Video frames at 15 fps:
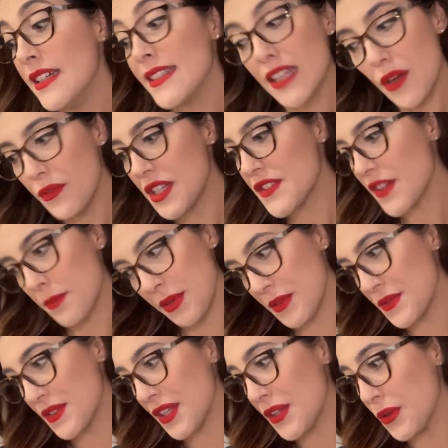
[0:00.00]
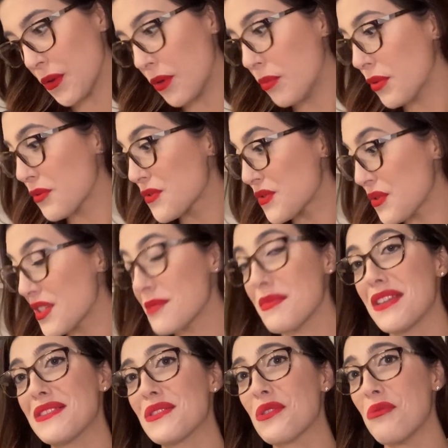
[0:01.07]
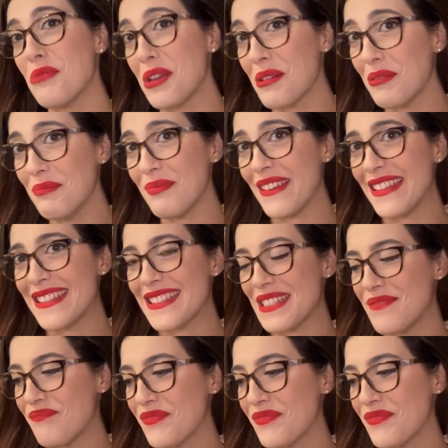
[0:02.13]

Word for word: Talvez vá para o exterior por uns dois meses como recompensa.